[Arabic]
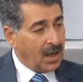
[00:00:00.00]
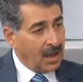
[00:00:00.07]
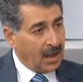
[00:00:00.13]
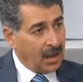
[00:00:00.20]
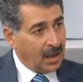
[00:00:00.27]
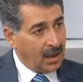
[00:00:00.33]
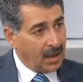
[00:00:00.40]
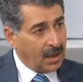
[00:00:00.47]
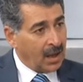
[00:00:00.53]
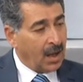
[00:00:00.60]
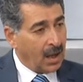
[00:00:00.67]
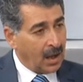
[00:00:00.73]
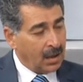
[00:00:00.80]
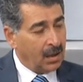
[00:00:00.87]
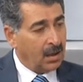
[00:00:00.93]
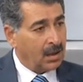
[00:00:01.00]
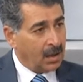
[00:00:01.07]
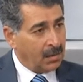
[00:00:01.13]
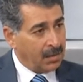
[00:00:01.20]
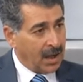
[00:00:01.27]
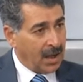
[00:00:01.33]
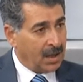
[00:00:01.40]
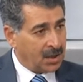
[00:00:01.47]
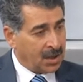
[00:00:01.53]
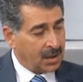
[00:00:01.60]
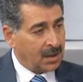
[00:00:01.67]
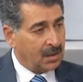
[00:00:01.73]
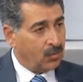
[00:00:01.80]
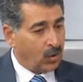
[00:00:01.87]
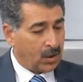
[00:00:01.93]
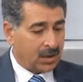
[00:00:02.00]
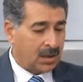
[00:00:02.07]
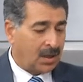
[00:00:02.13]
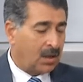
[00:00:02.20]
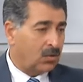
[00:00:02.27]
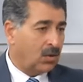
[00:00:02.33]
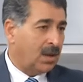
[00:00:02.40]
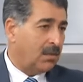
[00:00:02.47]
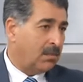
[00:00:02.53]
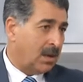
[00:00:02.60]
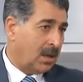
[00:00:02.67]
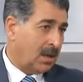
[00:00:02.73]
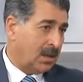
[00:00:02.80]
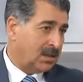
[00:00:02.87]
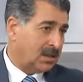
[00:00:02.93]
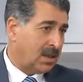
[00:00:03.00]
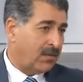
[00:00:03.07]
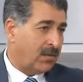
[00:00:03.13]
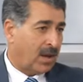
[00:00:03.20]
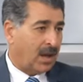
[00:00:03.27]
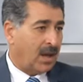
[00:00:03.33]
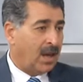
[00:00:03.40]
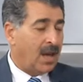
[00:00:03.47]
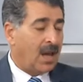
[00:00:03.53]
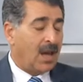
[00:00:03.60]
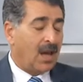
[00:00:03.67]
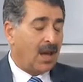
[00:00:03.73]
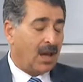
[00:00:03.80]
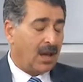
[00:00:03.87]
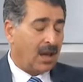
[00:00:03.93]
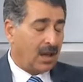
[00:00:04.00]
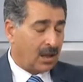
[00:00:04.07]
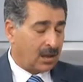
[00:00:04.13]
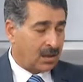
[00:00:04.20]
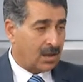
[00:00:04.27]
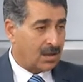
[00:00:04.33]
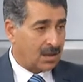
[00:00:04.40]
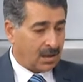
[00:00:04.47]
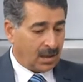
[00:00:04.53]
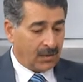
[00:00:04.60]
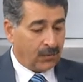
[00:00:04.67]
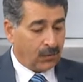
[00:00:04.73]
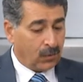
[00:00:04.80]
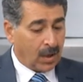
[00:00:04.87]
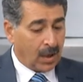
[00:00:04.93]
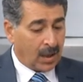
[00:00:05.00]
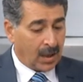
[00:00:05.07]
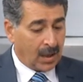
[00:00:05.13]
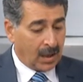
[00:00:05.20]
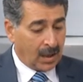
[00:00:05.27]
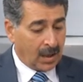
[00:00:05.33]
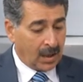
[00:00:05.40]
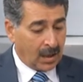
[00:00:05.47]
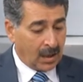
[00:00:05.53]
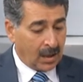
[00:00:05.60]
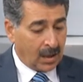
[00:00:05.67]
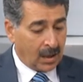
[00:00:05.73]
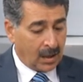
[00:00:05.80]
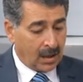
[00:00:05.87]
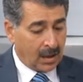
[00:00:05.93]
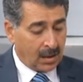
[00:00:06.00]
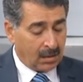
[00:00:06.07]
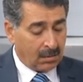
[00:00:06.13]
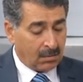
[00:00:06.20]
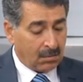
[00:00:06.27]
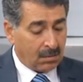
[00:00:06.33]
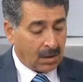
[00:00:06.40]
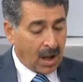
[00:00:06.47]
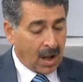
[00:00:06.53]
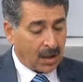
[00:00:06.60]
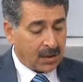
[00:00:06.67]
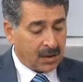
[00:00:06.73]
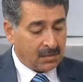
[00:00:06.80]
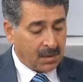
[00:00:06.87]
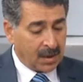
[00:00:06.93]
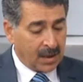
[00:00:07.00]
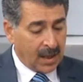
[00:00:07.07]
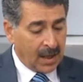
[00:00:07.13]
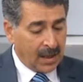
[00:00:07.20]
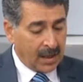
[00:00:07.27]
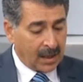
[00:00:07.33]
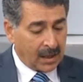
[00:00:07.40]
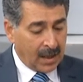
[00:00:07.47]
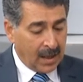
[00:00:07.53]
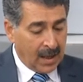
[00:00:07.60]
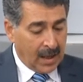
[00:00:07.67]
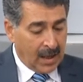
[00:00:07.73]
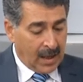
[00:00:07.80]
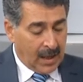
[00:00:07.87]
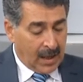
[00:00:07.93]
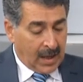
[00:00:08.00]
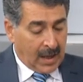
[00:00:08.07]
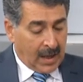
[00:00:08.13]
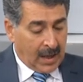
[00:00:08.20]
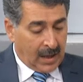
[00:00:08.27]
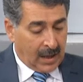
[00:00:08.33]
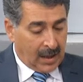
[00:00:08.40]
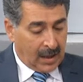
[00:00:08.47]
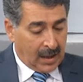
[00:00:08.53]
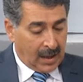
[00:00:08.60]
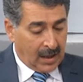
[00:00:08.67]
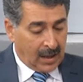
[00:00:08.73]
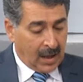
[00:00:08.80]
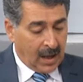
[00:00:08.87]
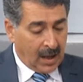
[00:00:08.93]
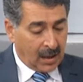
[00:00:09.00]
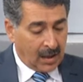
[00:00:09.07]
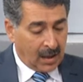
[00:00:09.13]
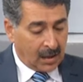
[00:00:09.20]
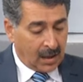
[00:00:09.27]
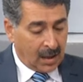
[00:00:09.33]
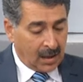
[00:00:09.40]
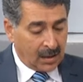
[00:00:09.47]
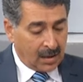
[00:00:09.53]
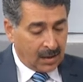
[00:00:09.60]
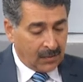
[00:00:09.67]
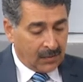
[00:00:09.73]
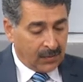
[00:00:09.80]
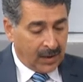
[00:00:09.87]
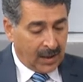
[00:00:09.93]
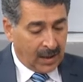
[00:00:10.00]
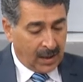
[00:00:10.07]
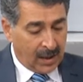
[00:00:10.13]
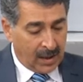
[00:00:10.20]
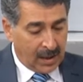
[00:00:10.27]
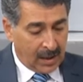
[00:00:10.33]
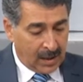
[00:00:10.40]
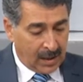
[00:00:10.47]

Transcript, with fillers: لها علاقه بحاجات المواطنين كلما ارتفع التصنيف وأكثر آه، آه، من ذلك آه، لها علاقة أيضا في